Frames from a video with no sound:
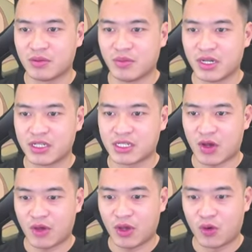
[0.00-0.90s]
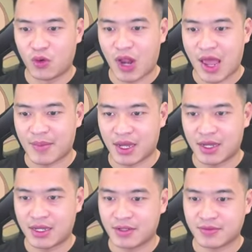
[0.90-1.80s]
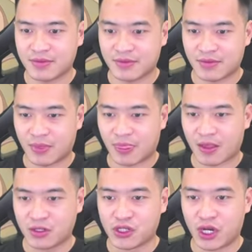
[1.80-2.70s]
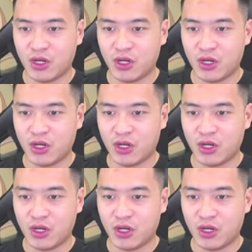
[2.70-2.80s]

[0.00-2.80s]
mười sáu cái holo lam hả? Chơi